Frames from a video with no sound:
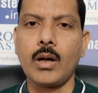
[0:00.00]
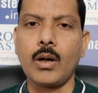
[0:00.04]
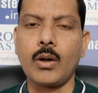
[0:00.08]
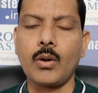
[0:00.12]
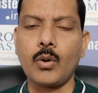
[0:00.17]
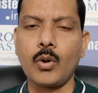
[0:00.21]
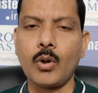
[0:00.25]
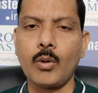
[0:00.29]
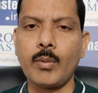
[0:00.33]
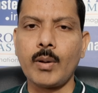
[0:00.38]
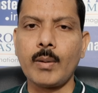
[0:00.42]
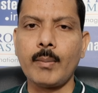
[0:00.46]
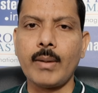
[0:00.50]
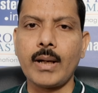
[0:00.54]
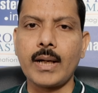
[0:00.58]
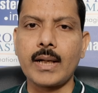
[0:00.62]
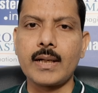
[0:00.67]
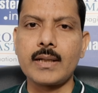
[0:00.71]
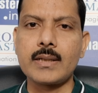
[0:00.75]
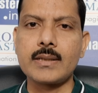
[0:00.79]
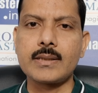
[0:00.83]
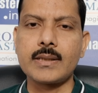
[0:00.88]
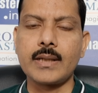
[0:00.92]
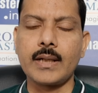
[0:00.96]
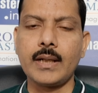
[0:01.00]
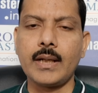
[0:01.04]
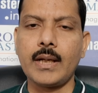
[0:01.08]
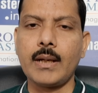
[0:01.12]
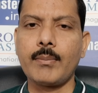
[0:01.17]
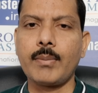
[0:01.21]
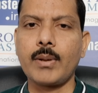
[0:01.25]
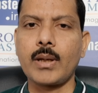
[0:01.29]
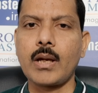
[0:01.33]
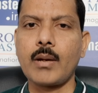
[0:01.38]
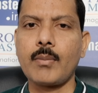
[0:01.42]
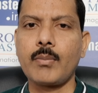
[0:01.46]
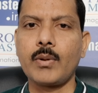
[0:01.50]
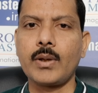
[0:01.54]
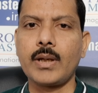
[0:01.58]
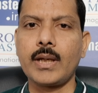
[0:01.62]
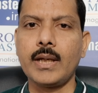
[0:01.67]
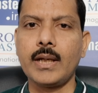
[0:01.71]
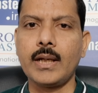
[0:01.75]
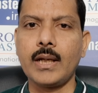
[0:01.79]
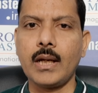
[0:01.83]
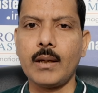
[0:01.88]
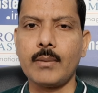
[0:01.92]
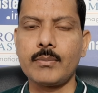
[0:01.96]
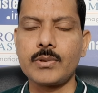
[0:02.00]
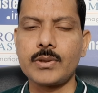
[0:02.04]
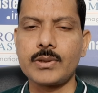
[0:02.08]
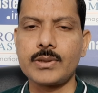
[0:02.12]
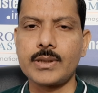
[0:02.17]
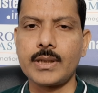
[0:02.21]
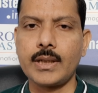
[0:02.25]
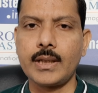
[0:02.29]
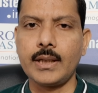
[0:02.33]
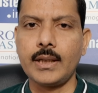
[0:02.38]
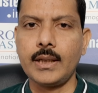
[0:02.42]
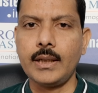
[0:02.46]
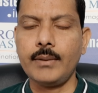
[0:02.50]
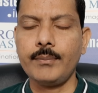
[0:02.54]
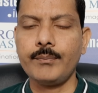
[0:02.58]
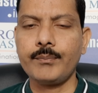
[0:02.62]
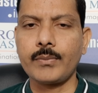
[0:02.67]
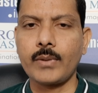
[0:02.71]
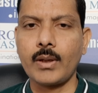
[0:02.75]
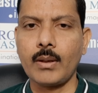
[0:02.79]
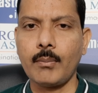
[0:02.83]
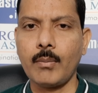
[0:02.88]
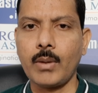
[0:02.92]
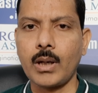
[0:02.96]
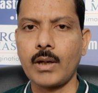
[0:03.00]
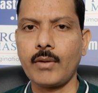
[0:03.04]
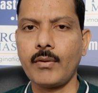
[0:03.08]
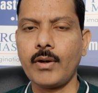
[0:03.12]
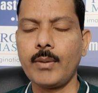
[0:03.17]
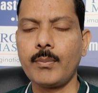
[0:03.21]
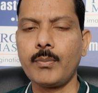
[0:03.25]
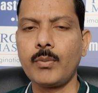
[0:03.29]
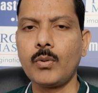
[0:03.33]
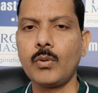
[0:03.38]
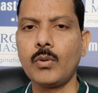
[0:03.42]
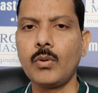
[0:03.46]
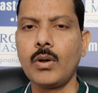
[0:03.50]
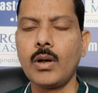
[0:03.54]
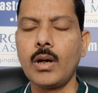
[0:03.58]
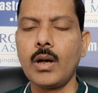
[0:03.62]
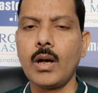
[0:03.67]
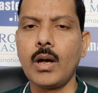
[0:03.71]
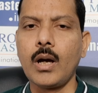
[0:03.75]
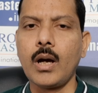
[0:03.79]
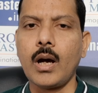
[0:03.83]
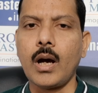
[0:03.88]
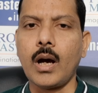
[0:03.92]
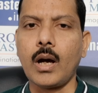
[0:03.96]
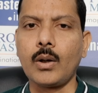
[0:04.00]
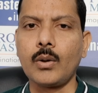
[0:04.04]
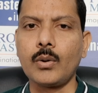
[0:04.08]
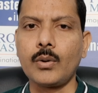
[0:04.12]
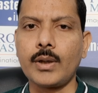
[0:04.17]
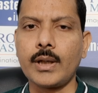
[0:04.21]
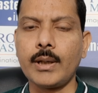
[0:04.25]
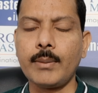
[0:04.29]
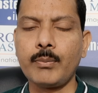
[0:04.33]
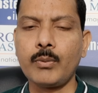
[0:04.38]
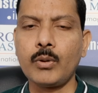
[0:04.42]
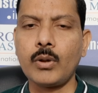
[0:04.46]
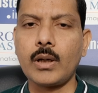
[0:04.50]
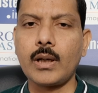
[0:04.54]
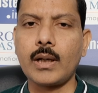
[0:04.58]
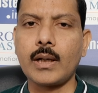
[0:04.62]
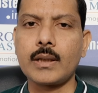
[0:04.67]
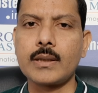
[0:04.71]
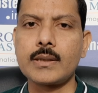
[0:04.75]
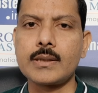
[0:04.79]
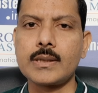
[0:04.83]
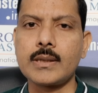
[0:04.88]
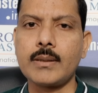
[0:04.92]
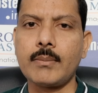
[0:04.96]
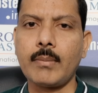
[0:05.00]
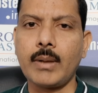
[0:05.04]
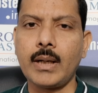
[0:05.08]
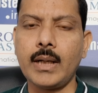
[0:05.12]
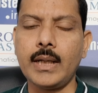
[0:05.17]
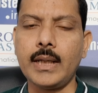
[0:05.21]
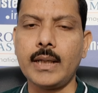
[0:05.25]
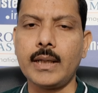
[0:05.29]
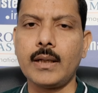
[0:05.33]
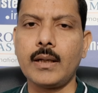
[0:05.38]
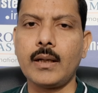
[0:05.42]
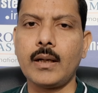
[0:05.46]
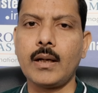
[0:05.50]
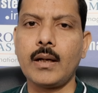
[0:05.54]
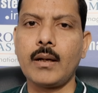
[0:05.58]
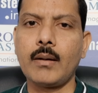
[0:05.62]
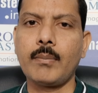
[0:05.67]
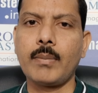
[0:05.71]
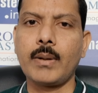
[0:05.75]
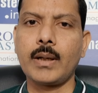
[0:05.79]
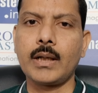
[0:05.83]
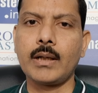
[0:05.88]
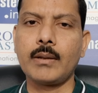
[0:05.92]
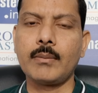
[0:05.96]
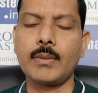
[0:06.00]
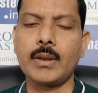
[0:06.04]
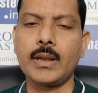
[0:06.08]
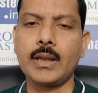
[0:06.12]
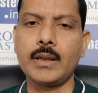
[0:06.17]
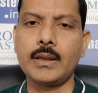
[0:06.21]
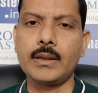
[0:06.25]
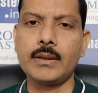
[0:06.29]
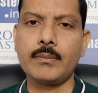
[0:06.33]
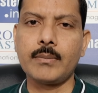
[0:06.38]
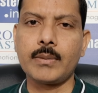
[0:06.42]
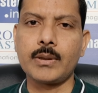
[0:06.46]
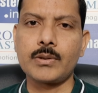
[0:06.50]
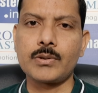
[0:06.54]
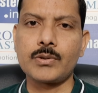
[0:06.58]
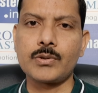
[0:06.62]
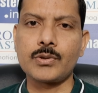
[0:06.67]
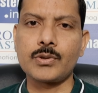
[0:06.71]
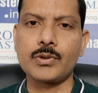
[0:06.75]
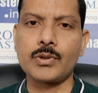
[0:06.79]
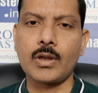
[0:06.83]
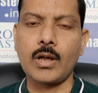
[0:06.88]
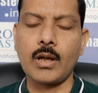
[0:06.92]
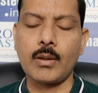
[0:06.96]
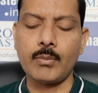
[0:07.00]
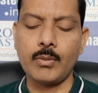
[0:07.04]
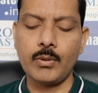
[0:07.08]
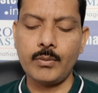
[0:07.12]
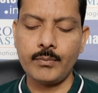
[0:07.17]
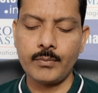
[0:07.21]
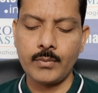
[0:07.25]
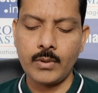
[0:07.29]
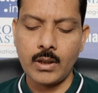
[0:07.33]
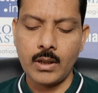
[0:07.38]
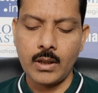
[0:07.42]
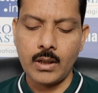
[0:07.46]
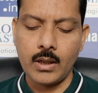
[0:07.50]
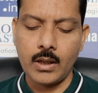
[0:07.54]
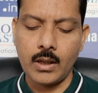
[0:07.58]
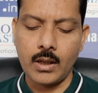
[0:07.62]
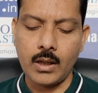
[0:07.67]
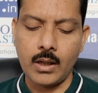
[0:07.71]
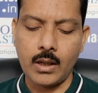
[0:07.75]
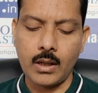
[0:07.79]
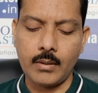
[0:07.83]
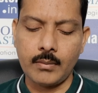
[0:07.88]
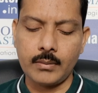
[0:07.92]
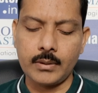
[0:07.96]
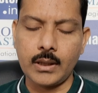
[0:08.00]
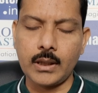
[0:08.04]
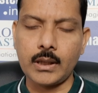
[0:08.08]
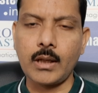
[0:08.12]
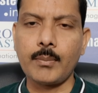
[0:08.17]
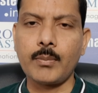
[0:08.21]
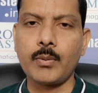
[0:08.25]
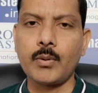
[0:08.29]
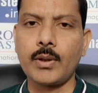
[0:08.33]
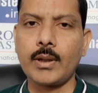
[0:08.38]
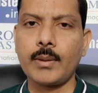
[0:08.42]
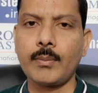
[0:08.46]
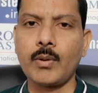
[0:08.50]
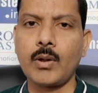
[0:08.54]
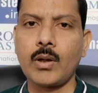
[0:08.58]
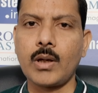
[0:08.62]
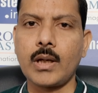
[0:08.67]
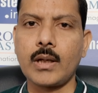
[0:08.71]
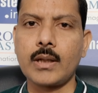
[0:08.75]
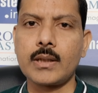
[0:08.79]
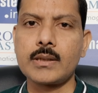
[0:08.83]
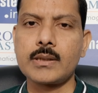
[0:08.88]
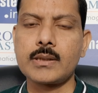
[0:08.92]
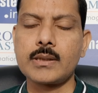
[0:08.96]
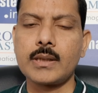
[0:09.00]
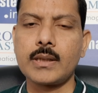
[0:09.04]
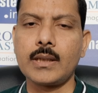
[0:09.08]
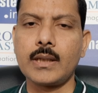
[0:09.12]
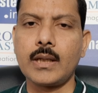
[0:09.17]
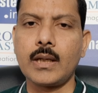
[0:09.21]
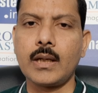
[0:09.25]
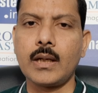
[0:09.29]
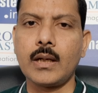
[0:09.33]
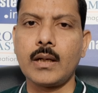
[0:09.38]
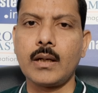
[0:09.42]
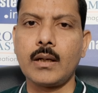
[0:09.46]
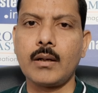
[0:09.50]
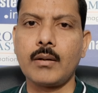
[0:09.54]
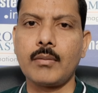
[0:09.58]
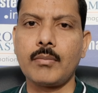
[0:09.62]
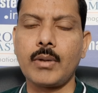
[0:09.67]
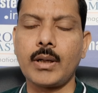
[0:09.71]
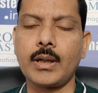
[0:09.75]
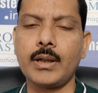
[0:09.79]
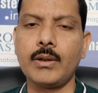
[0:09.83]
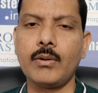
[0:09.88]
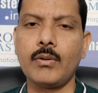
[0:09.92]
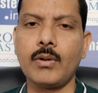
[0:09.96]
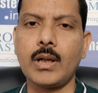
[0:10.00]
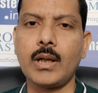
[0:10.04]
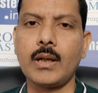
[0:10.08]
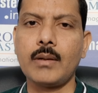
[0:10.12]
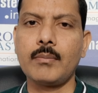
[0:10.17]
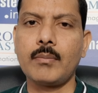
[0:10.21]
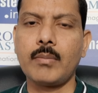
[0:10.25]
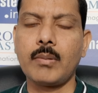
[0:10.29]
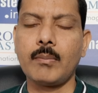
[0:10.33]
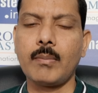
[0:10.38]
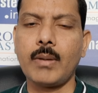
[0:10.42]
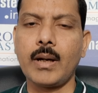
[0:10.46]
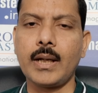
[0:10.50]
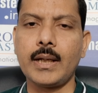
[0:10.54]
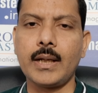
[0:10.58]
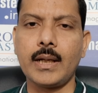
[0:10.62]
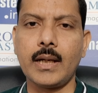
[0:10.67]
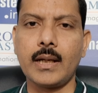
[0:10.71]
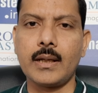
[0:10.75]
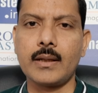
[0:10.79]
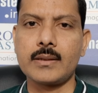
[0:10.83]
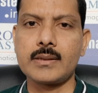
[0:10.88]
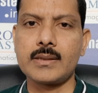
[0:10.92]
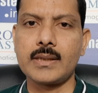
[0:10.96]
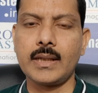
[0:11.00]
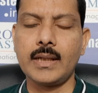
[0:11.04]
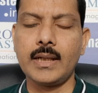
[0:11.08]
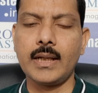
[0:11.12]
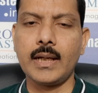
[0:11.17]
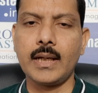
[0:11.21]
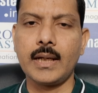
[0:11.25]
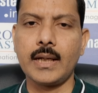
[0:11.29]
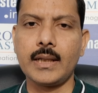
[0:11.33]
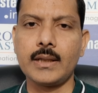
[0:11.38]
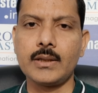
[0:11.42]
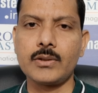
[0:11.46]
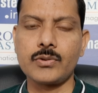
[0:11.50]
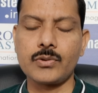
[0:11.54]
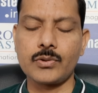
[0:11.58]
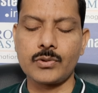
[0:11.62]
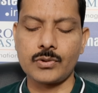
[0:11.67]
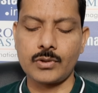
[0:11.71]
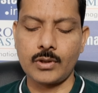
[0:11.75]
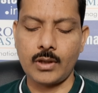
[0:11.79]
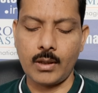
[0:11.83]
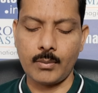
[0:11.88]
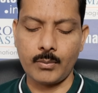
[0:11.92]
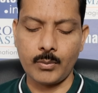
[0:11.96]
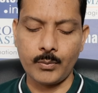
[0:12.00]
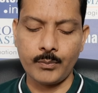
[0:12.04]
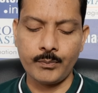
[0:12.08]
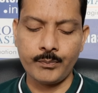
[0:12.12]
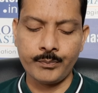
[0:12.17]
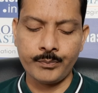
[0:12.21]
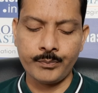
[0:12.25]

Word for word: గ్లోబల్ మార్కెట్స్ ట్రెండ్ని ఎప్పటికప్పుడు క్లీన్గా అబ్జర్వ్ చేయండి మరోవైపు అటు క్రిప్టో కరెన్సీ మళ్ళీ పడ్డం అనేది మనం చూస్తున్నాము దాదాపు క్రిప్టో కరెన్సీ అన్నీ కూడా భారీగా సెల్లింగ్ అనేది చూస్తున్నాము